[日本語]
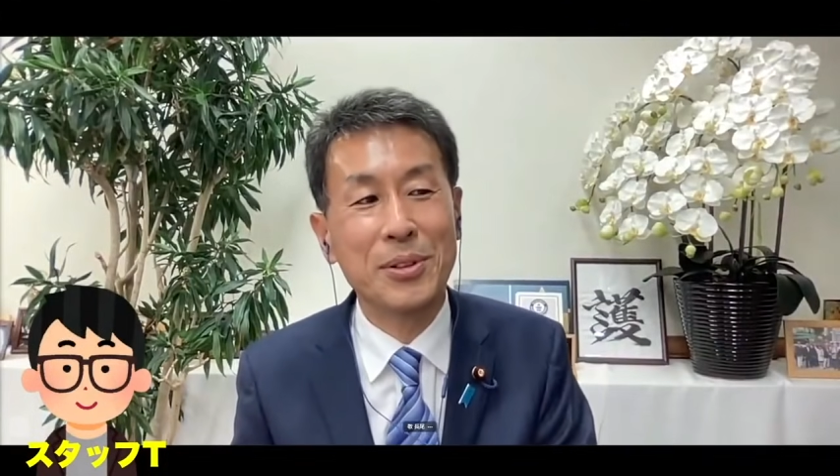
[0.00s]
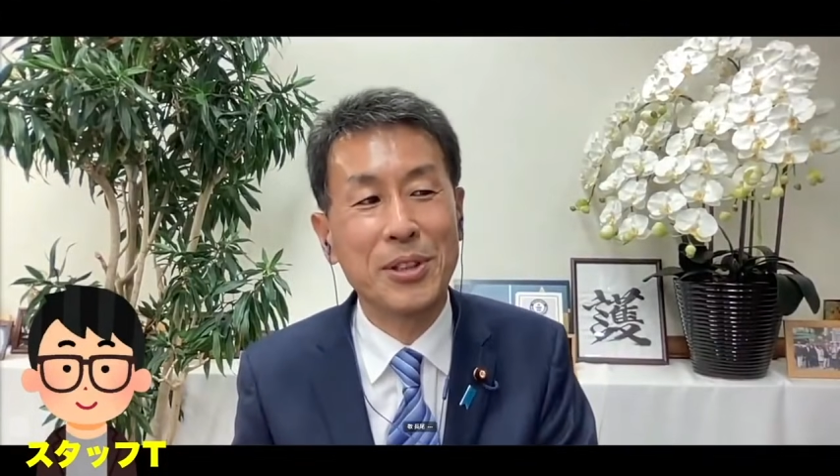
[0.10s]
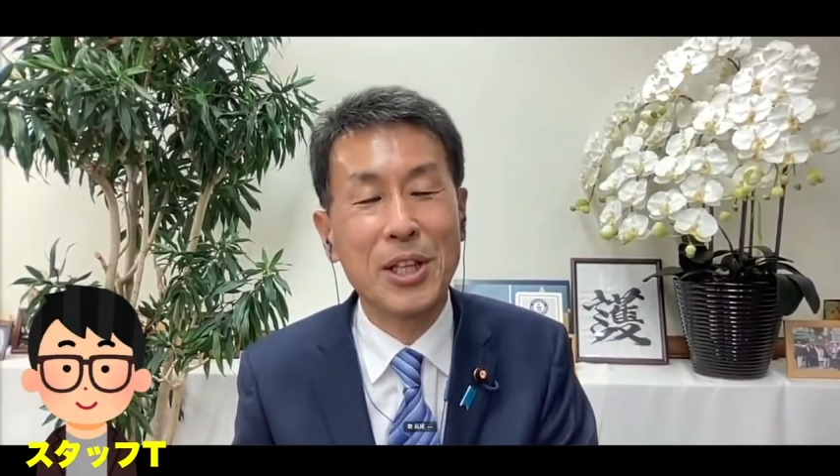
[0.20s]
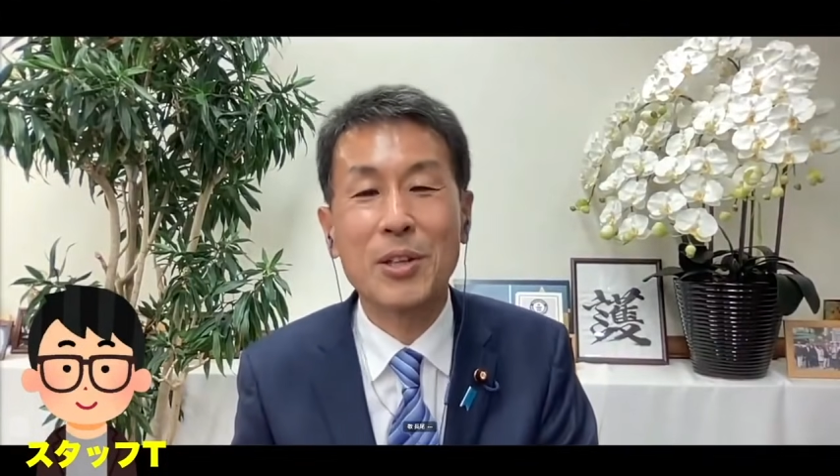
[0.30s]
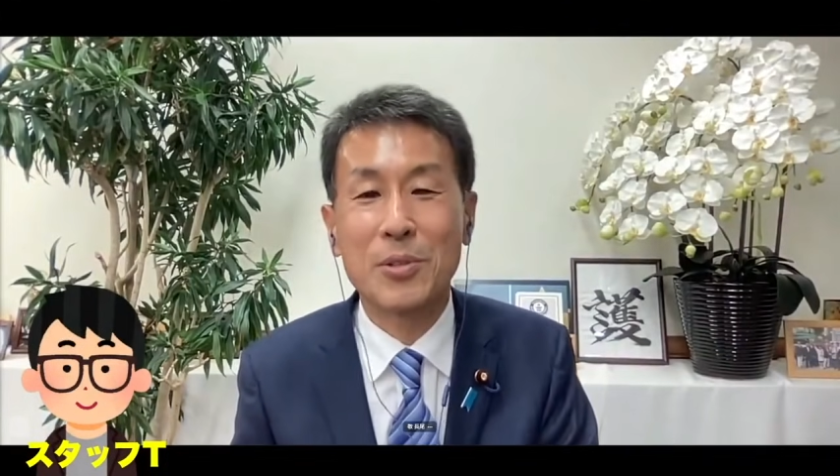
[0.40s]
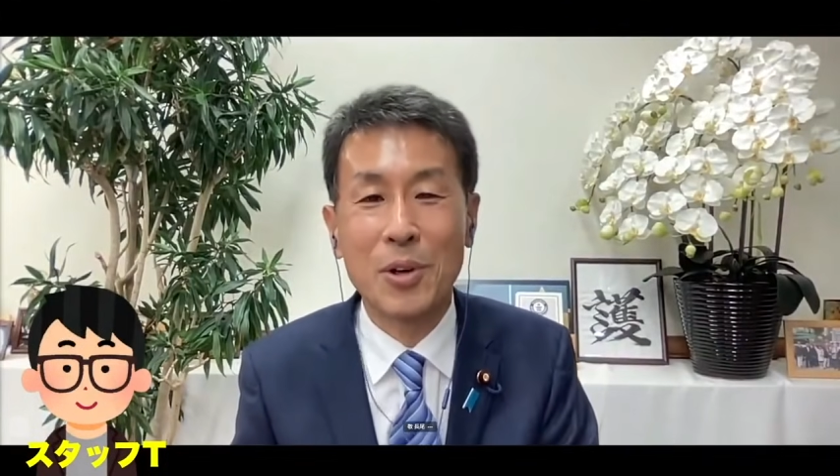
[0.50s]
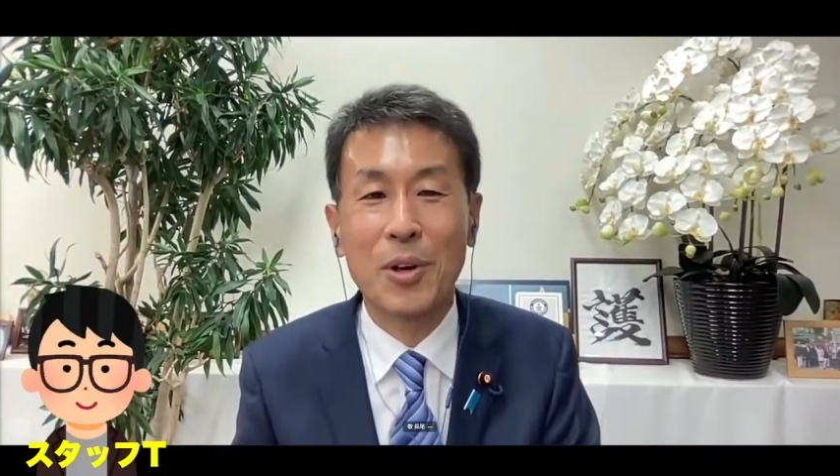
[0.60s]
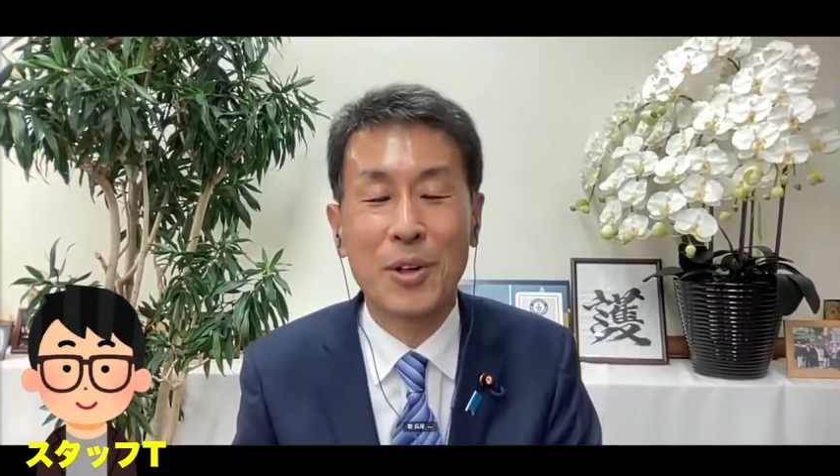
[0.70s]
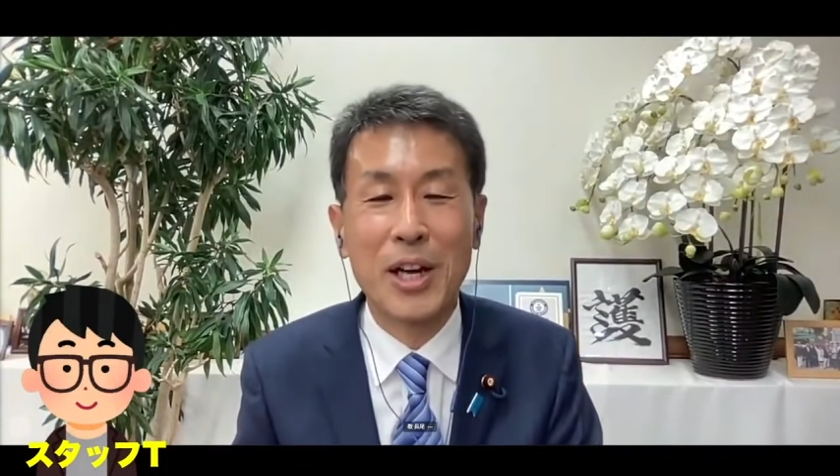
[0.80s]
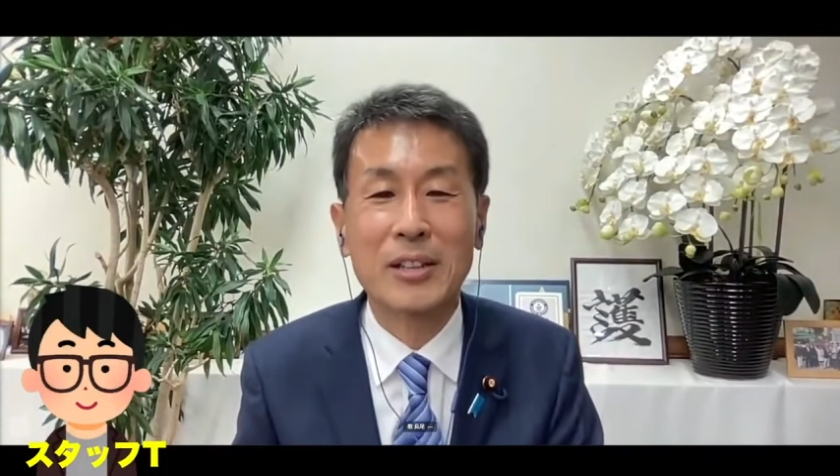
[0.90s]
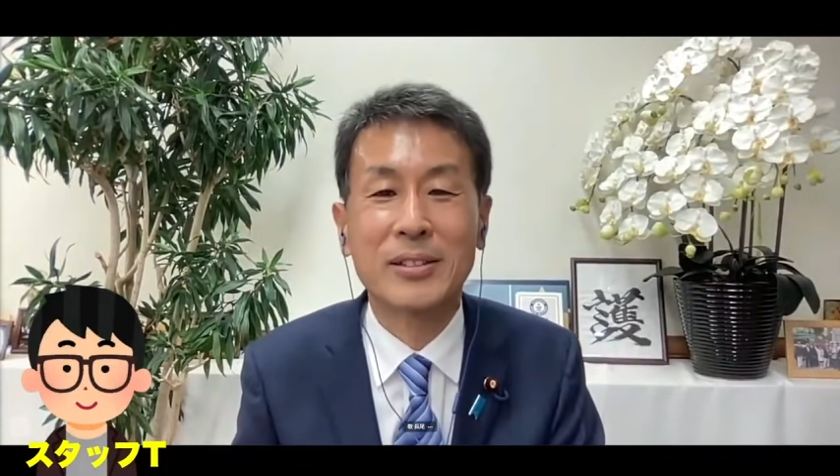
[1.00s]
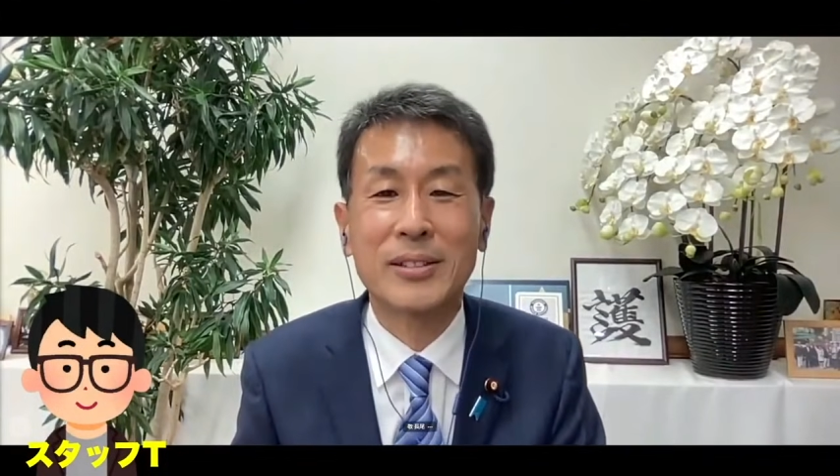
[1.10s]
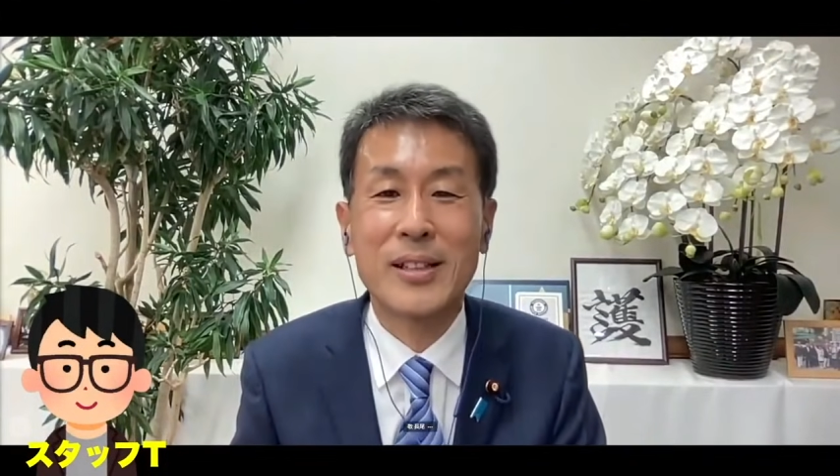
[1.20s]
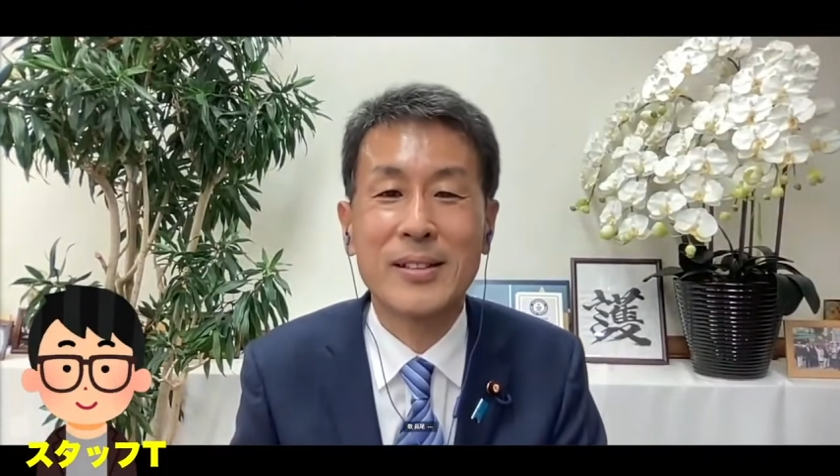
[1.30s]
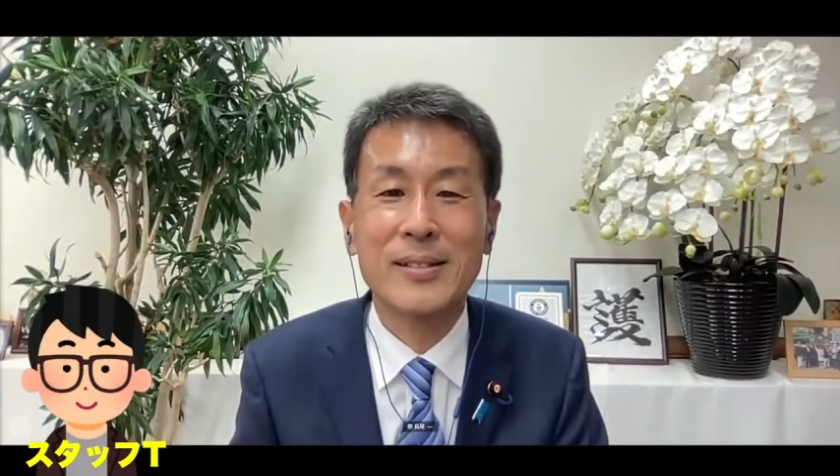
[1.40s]
議員を落
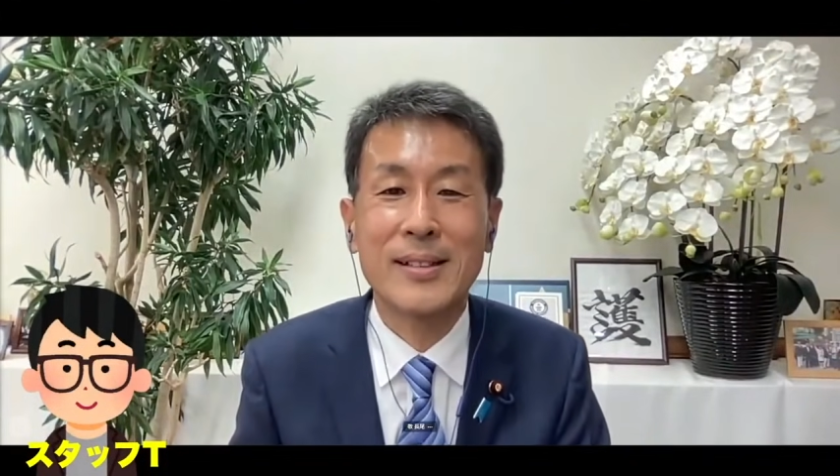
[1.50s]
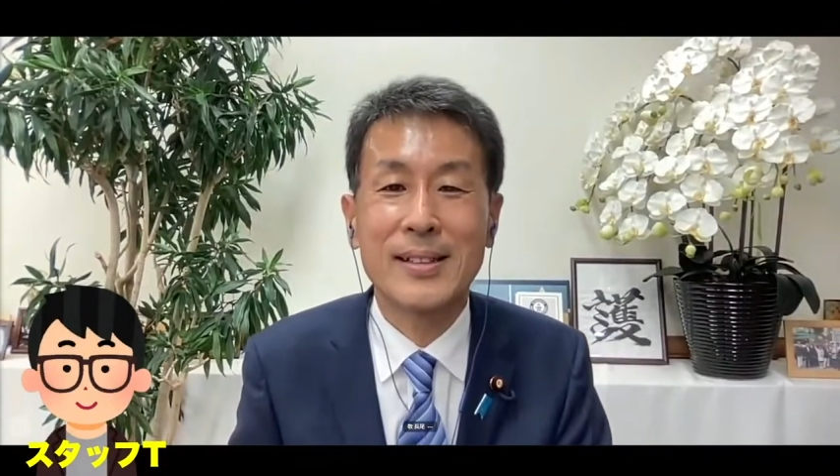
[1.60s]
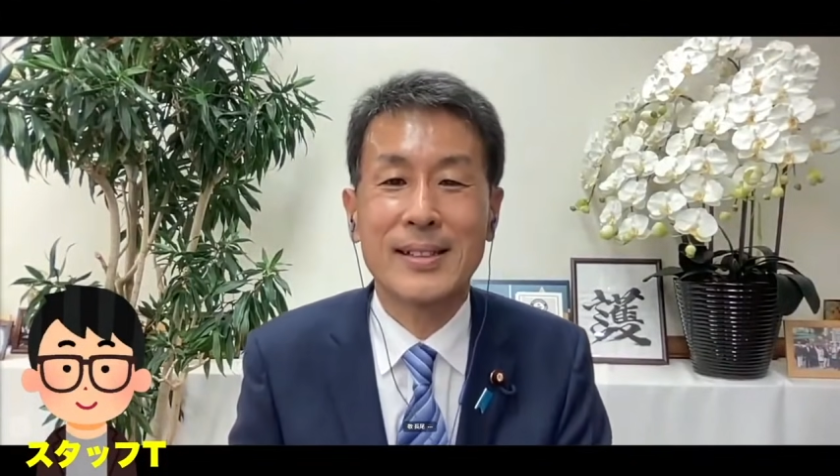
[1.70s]
選